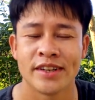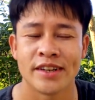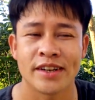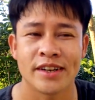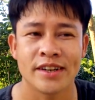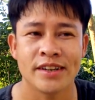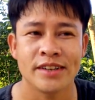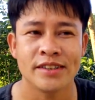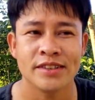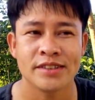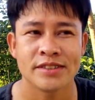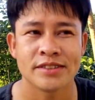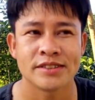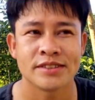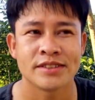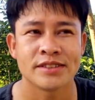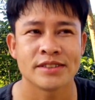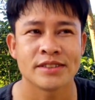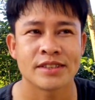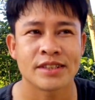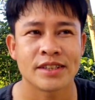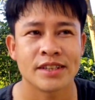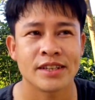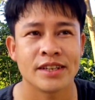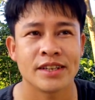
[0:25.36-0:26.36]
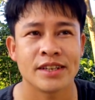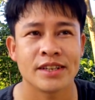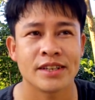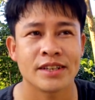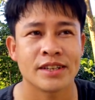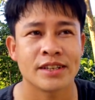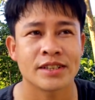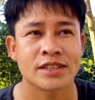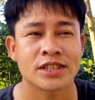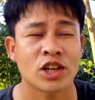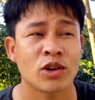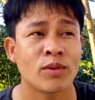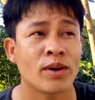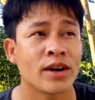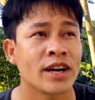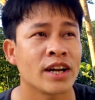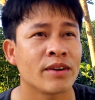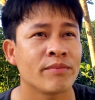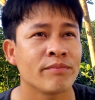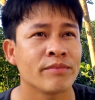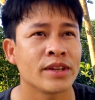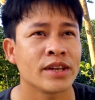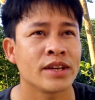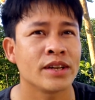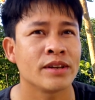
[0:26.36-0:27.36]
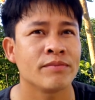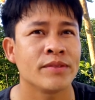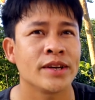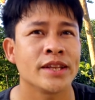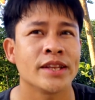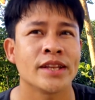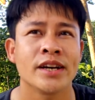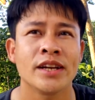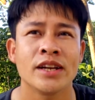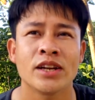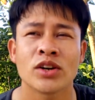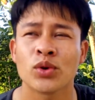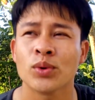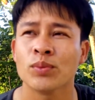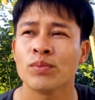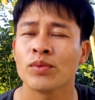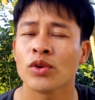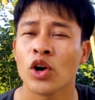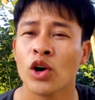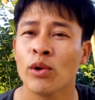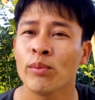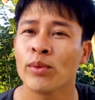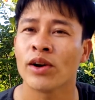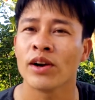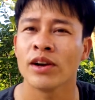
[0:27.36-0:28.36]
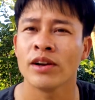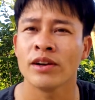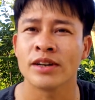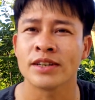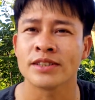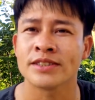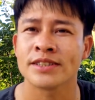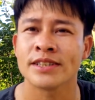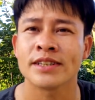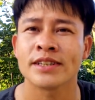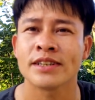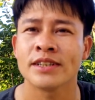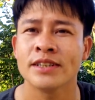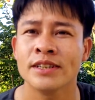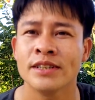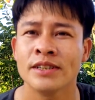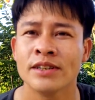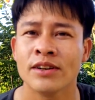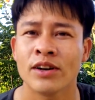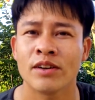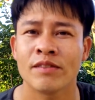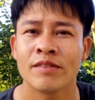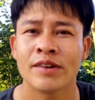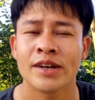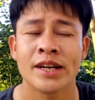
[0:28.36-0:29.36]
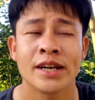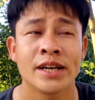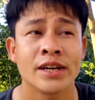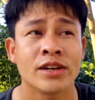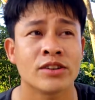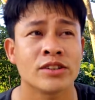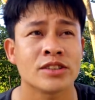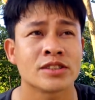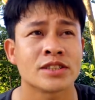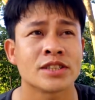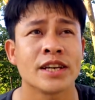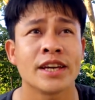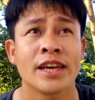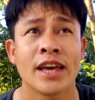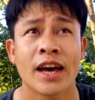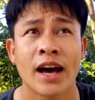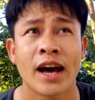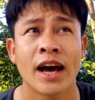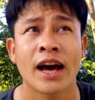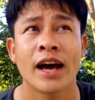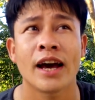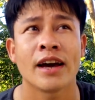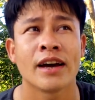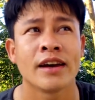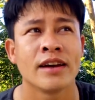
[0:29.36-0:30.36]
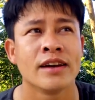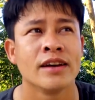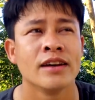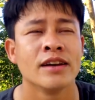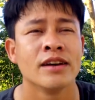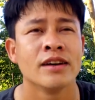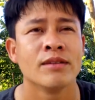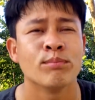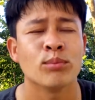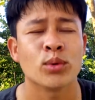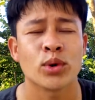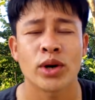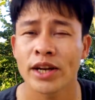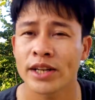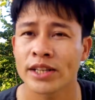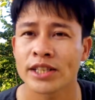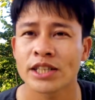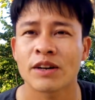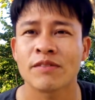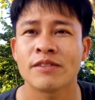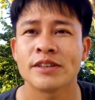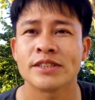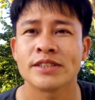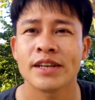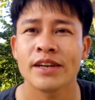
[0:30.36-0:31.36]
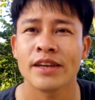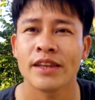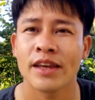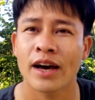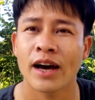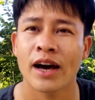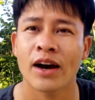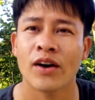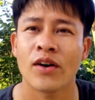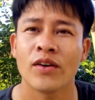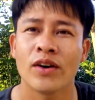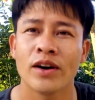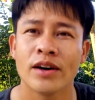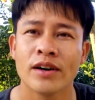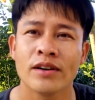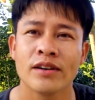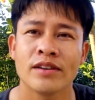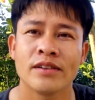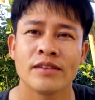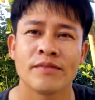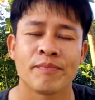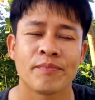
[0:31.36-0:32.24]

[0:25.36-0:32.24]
Đó. Thì sau ba năm thì mình thấy là cũng có một lượng dân cư họ về đây, họ xây nhà, mua đất xong rồi xây nhà họ ở.